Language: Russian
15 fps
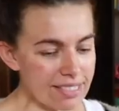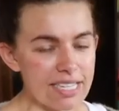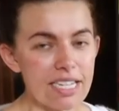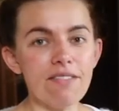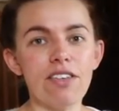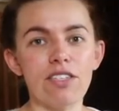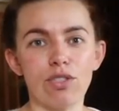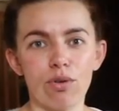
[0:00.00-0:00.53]

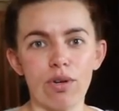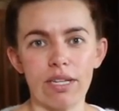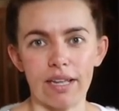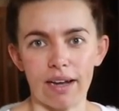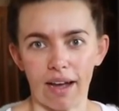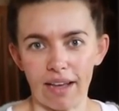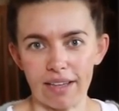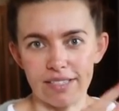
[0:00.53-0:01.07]
Селви история
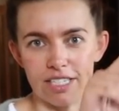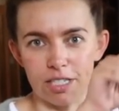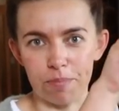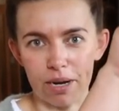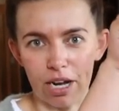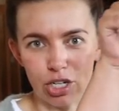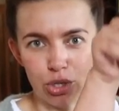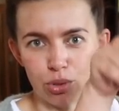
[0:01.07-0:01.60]
такая, здесь
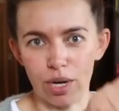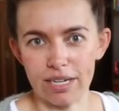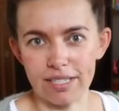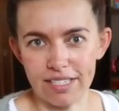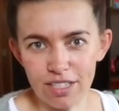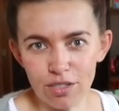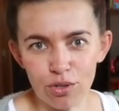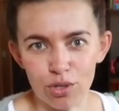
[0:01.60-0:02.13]
покажу
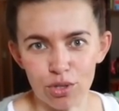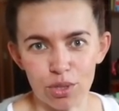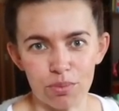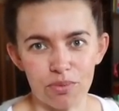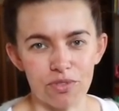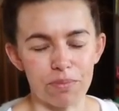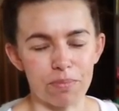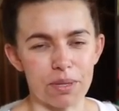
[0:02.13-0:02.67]
картинку, чтобы
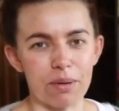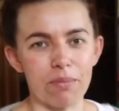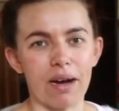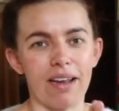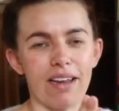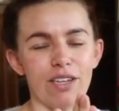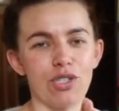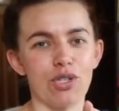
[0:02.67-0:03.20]
вы
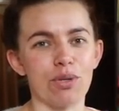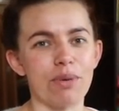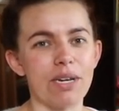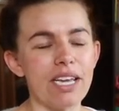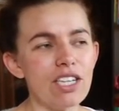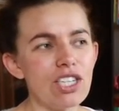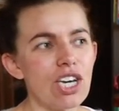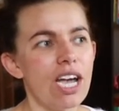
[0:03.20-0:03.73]
понимали, о чем
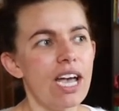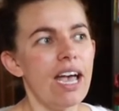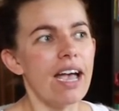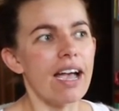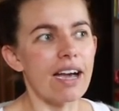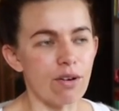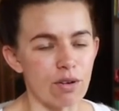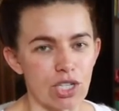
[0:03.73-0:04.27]
речь.
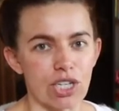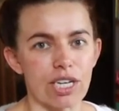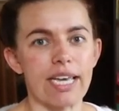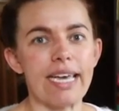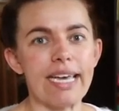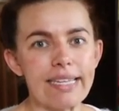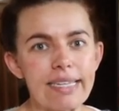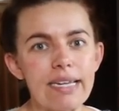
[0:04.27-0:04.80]
Короче,
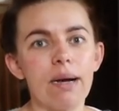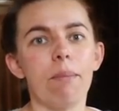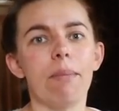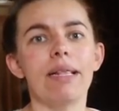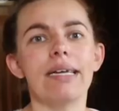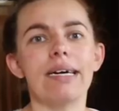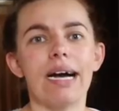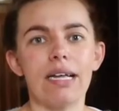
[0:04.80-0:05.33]
это
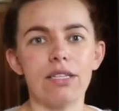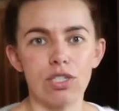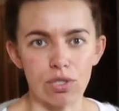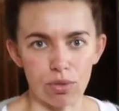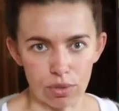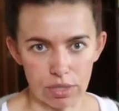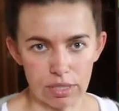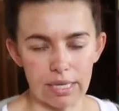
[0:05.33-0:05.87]

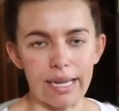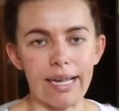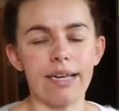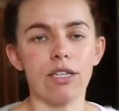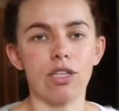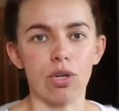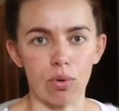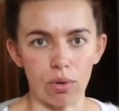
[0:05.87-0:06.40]
молокоотсос
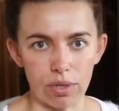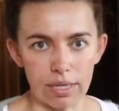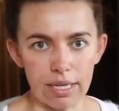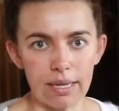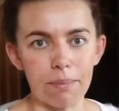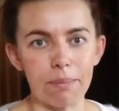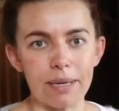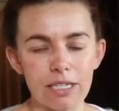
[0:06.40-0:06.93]

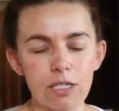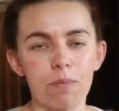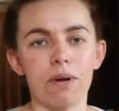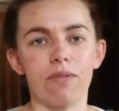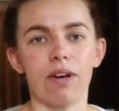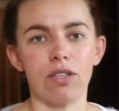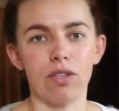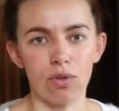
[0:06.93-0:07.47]
электронный,
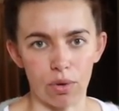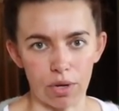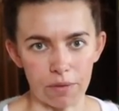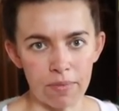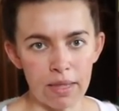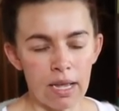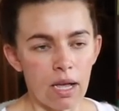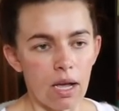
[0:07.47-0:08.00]
беспроводной.
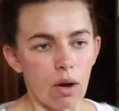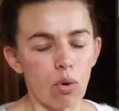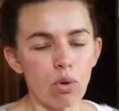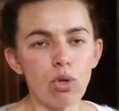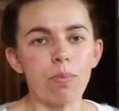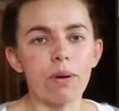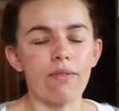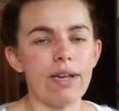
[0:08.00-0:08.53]
Он
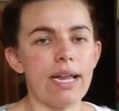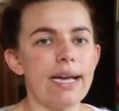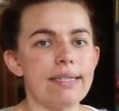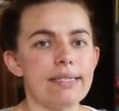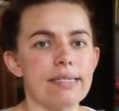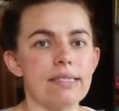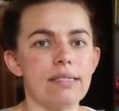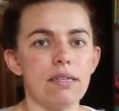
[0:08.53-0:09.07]

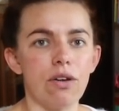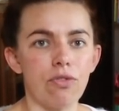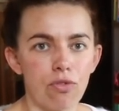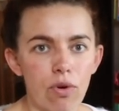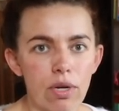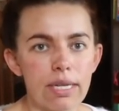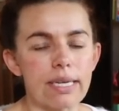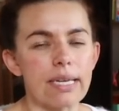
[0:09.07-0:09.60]
управляется с
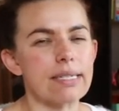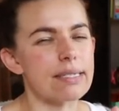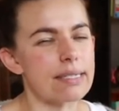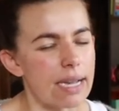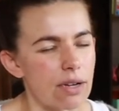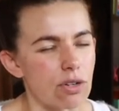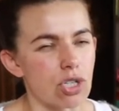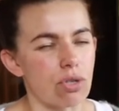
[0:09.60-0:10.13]
телефона, я
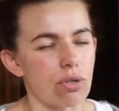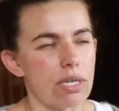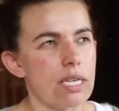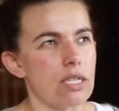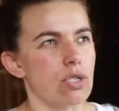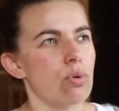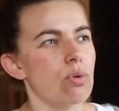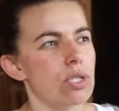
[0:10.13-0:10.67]
знаю, что
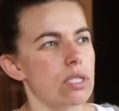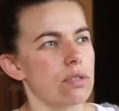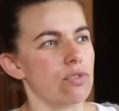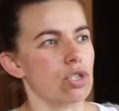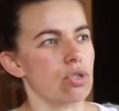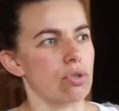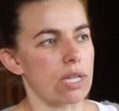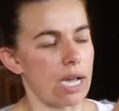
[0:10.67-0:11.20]
есть отзывы,
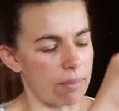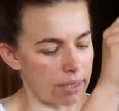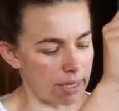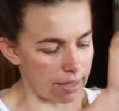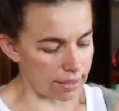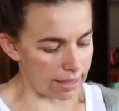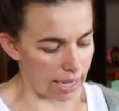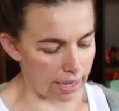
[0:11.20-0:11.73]
что там
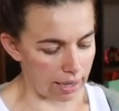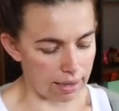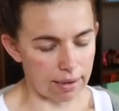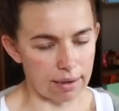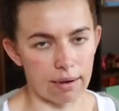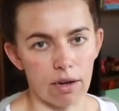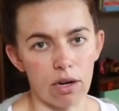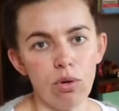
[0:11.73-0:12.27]
иногда
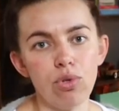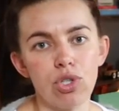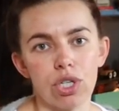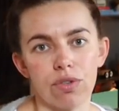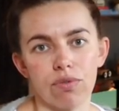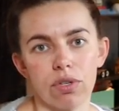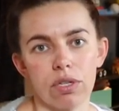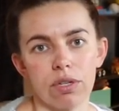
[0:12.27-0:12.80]
а,
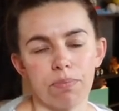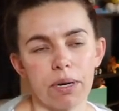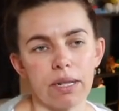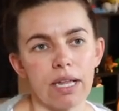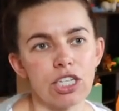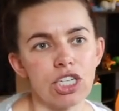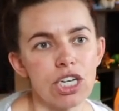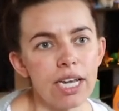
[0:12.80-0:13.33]
глючит вот это
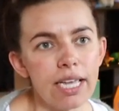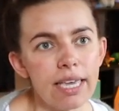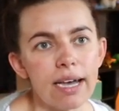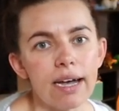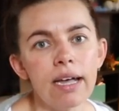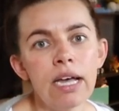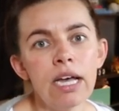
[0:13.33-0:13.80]
приложение,